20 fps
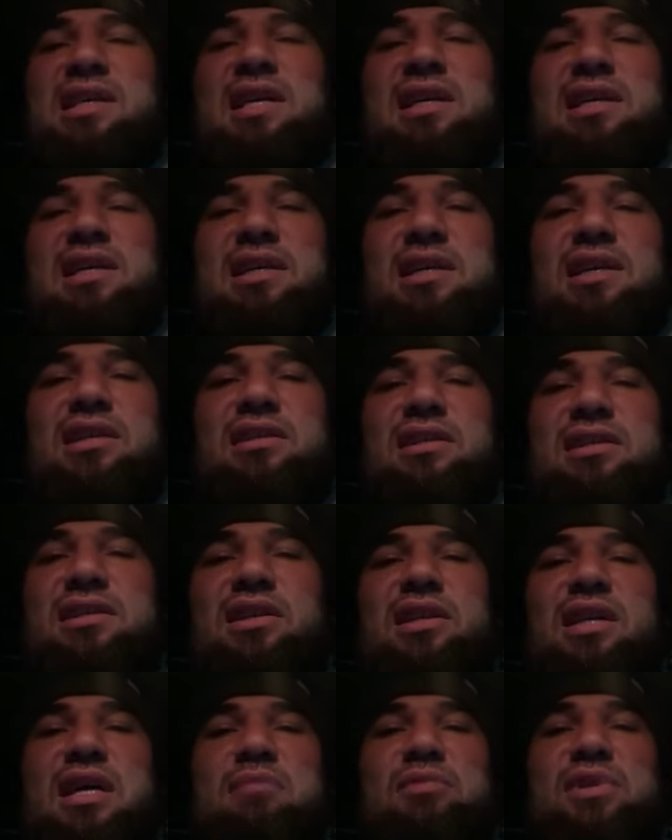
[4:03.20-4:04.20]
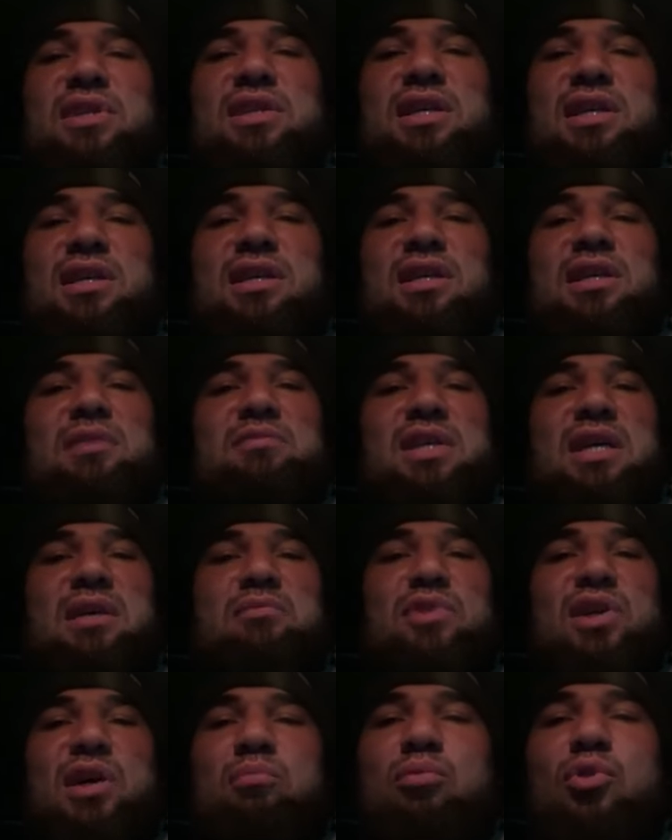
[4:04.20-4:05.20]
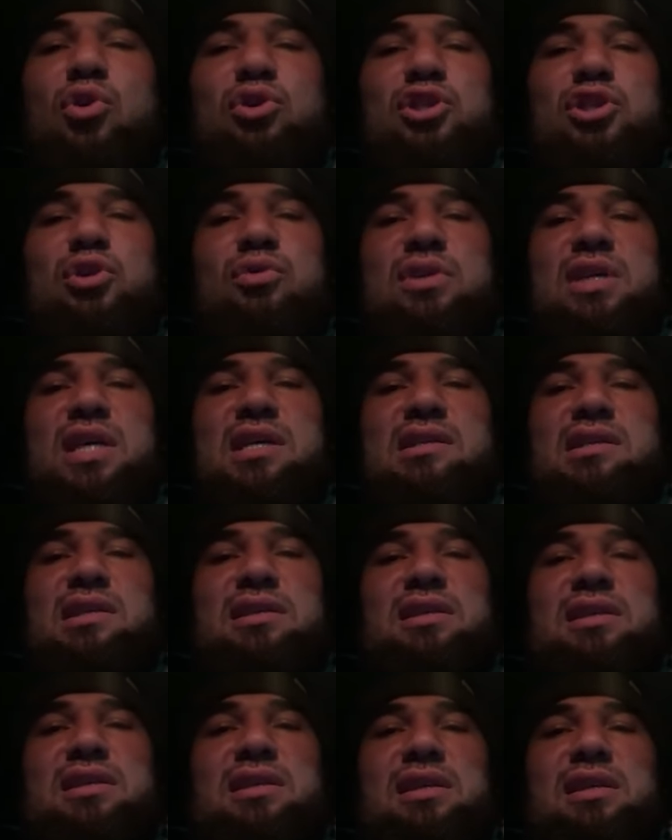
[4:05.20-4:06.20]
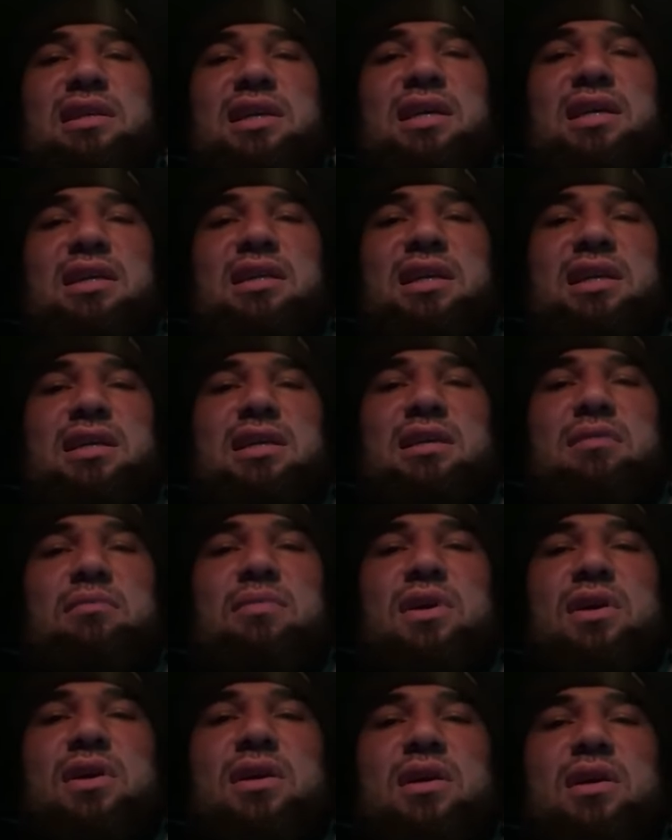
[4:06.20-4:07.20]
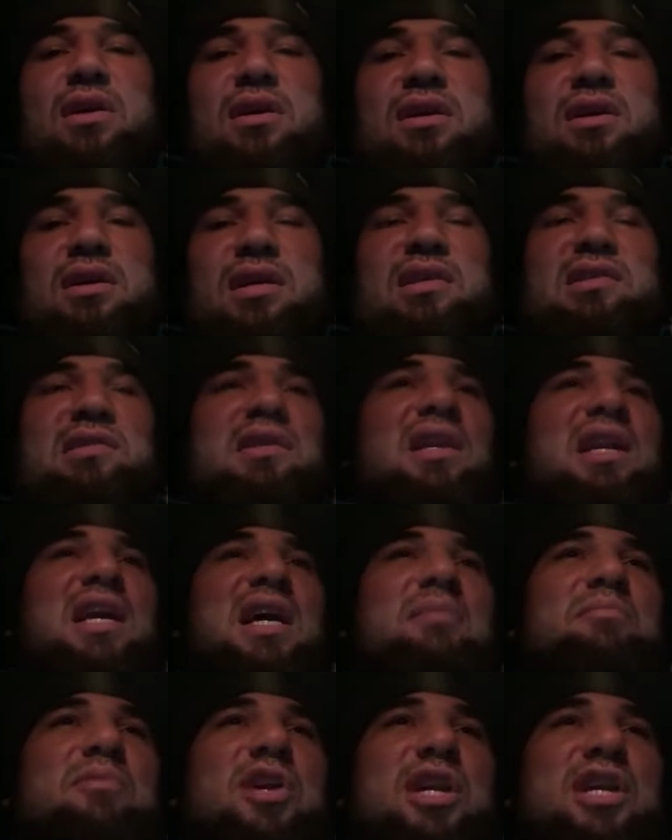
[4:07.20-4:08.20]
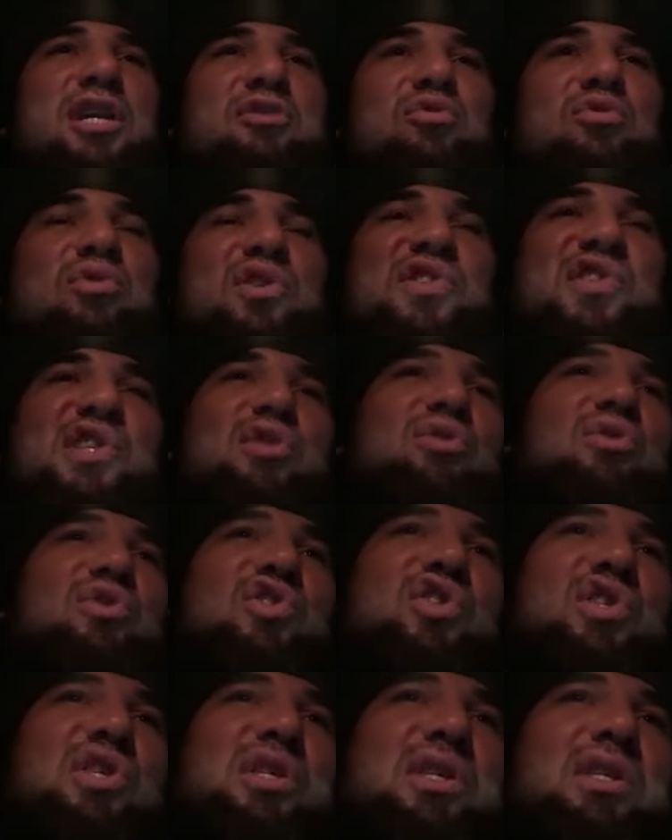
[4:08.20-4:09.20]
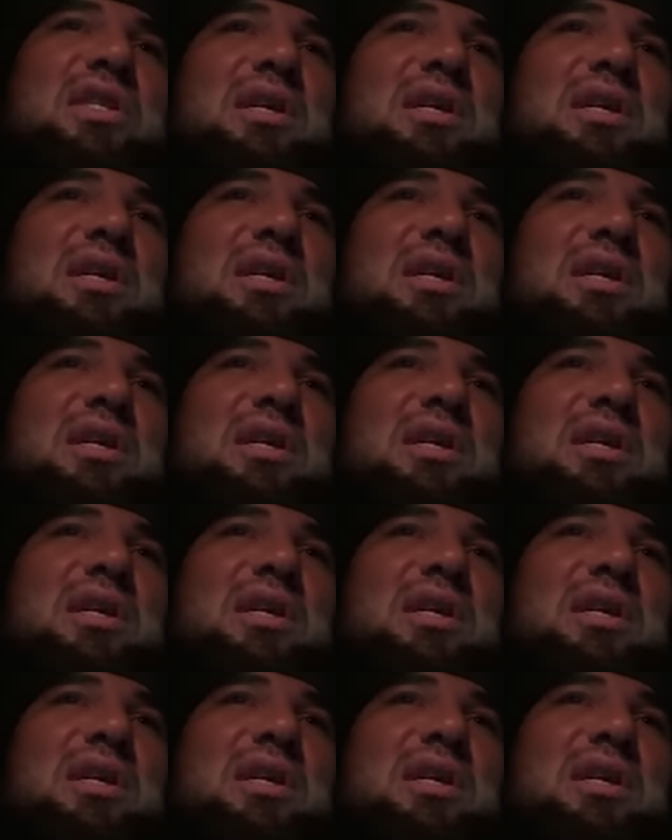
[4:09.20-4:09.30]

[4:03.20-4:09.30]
да, какие-то дела мы делаем, там, работа у нас это такая, да, там, разделяем клетку, остается